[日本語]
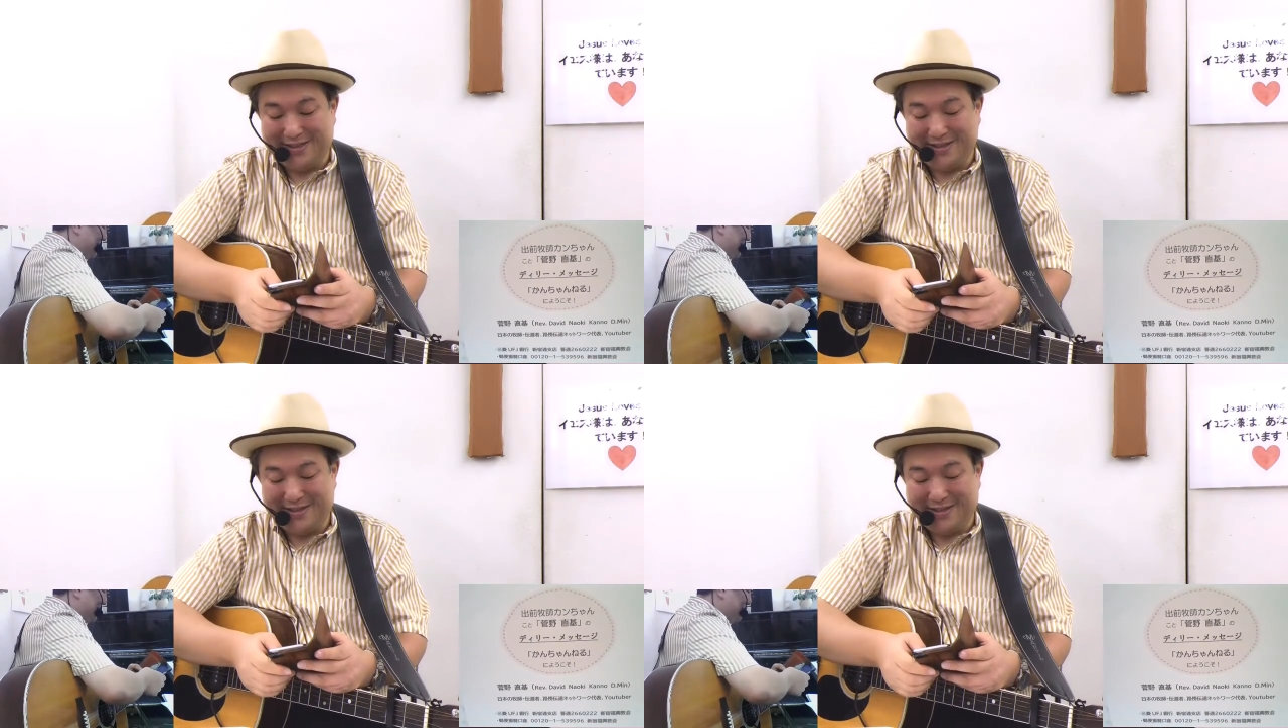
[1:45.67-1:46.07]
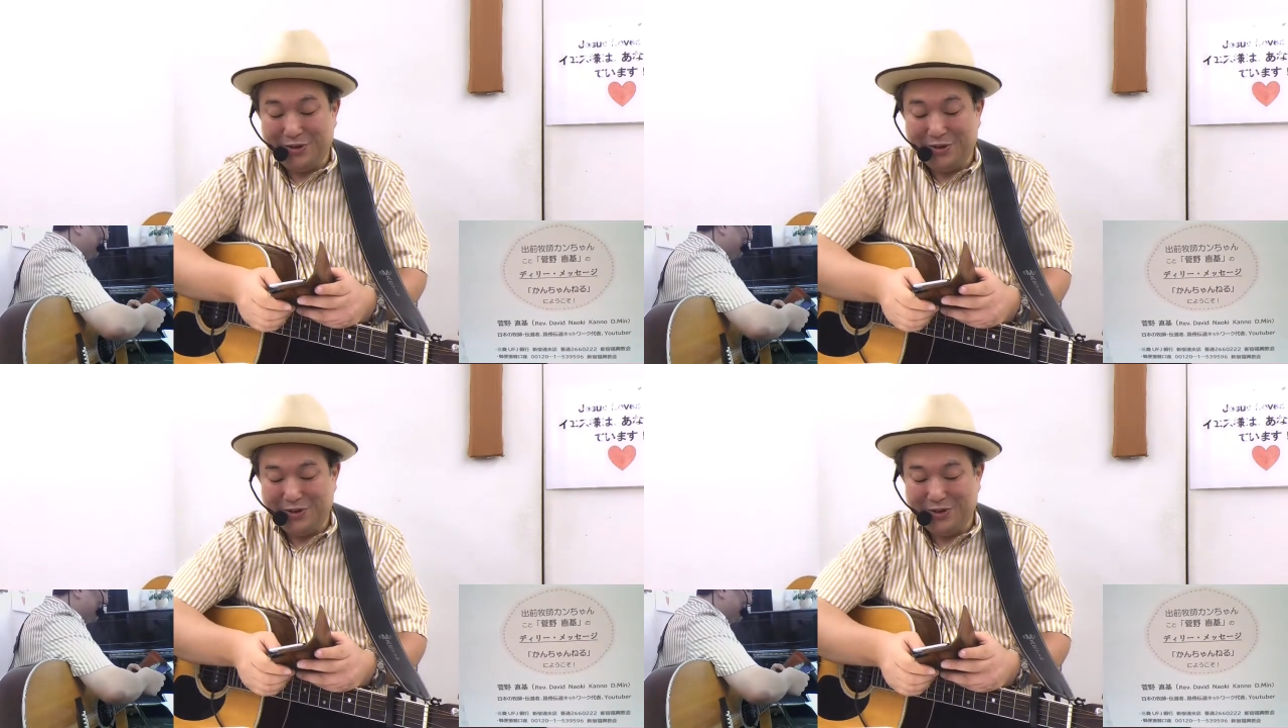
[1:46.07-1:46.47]
どう
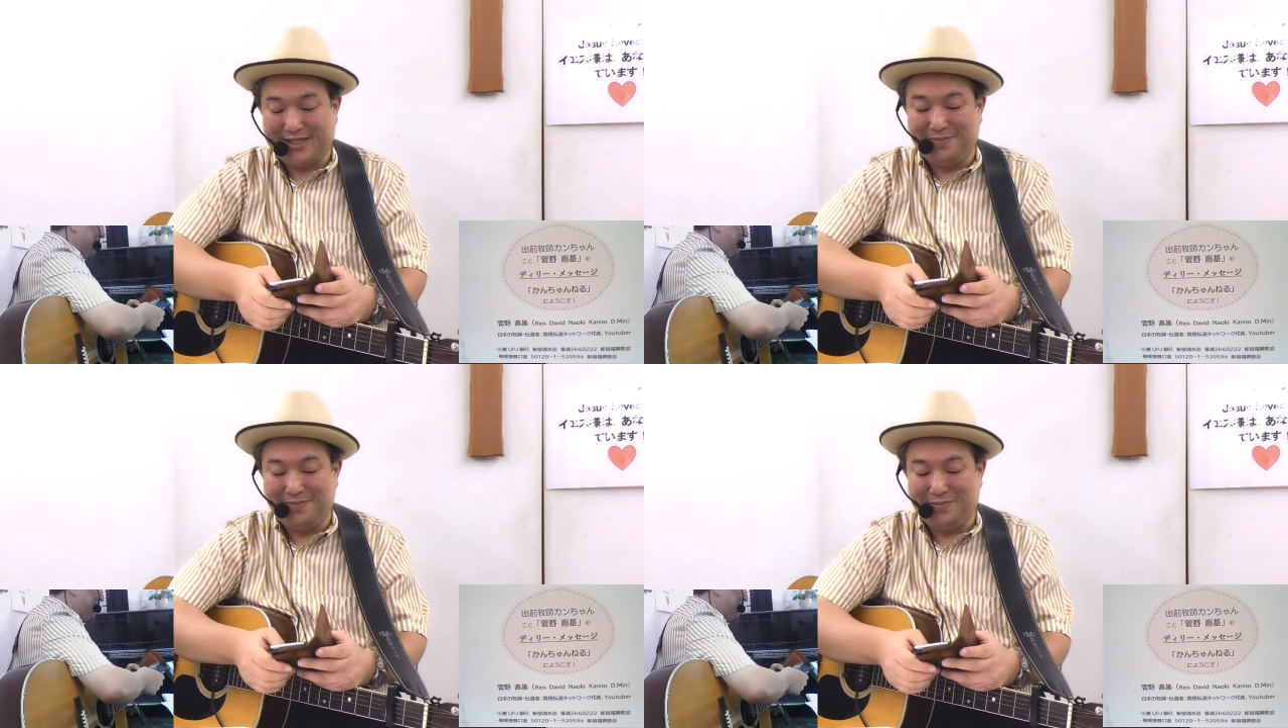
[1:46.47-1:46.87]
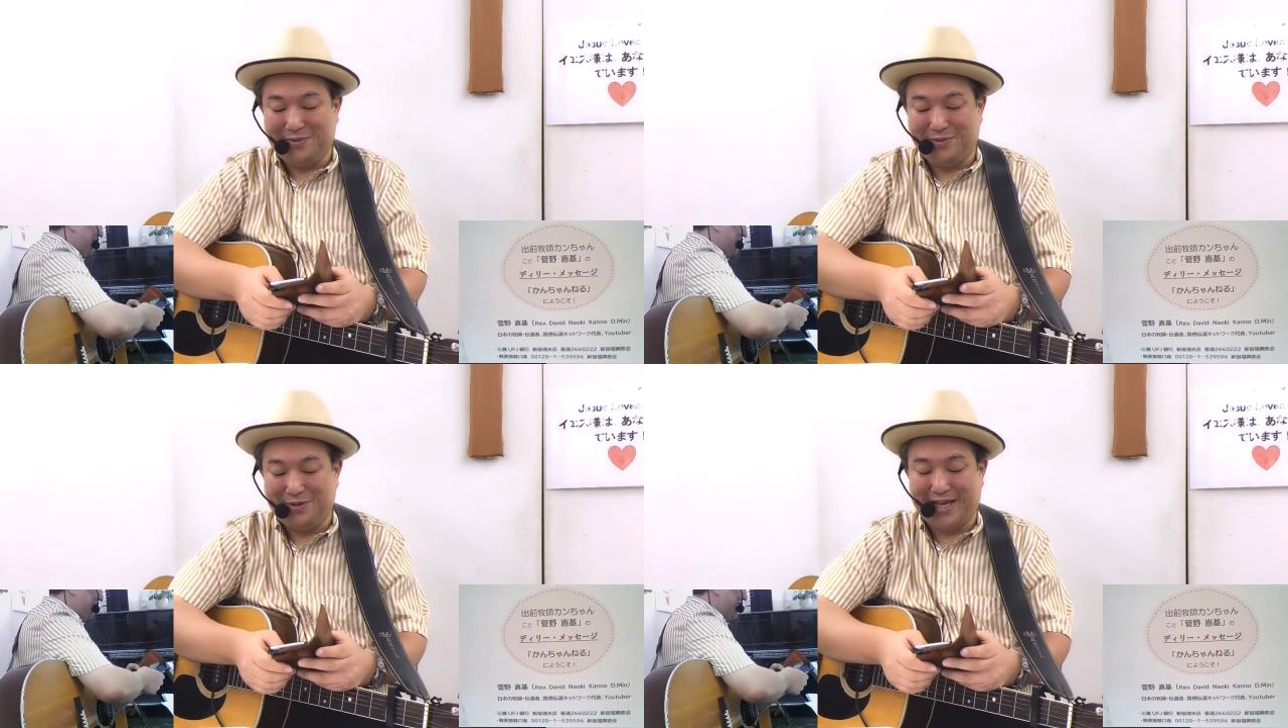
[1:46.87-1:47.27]
したら全部
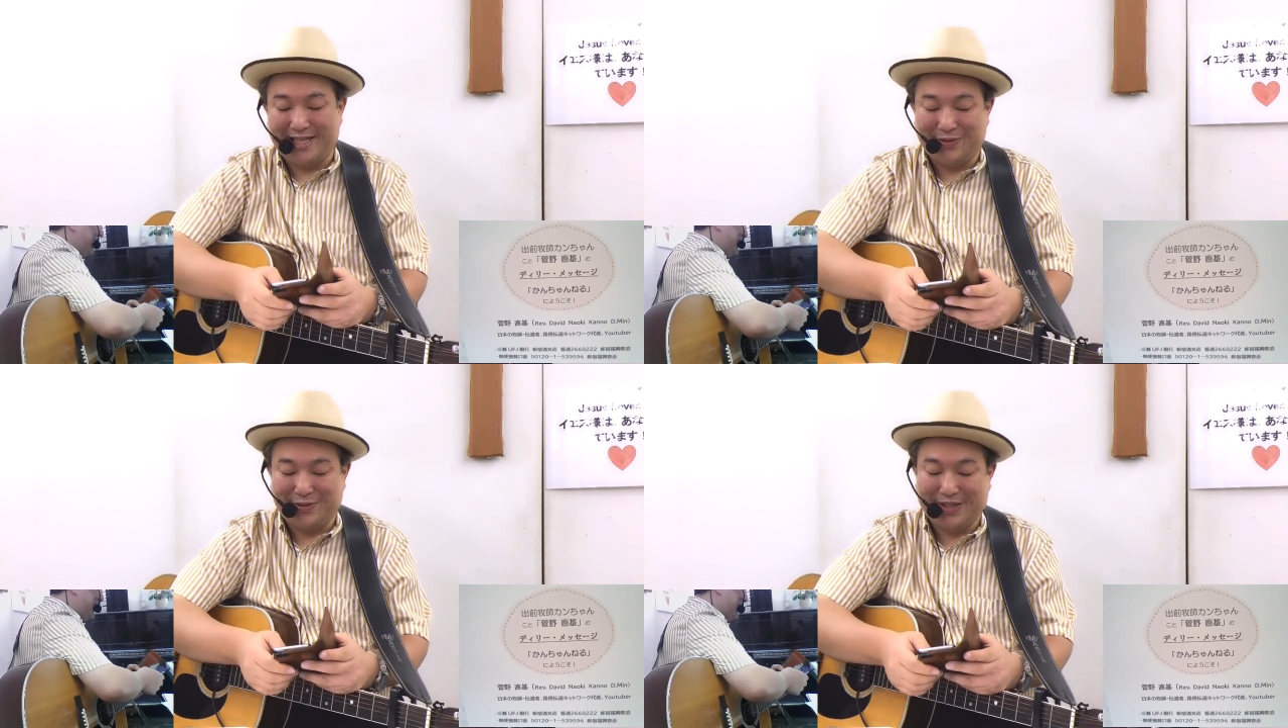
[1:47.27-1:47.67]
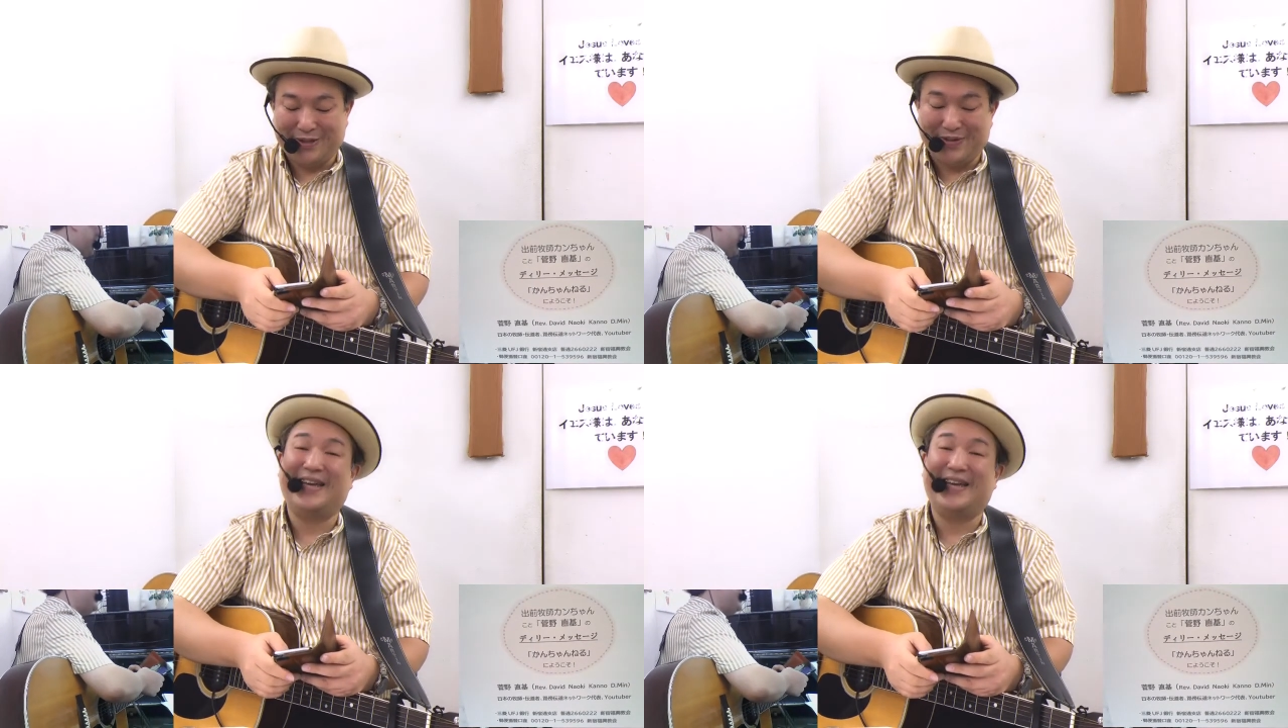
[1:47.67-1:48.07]
正解できるんでしょ
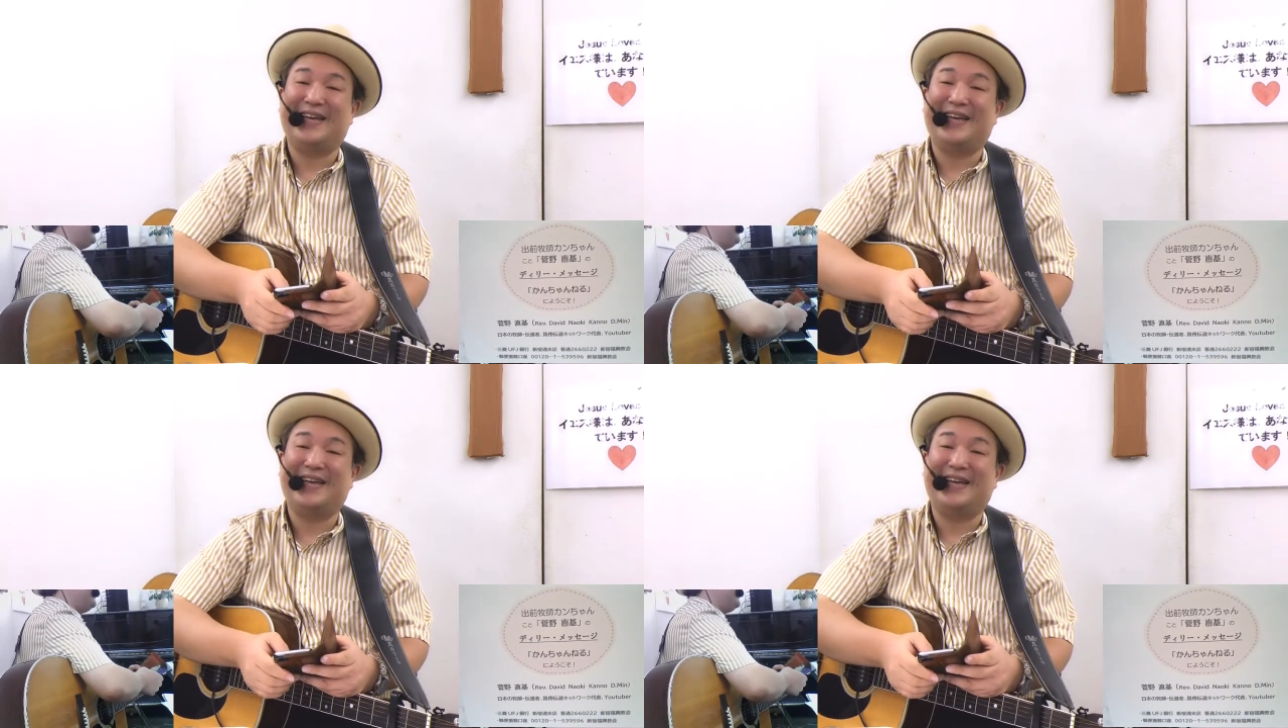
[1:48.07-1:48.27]
うね。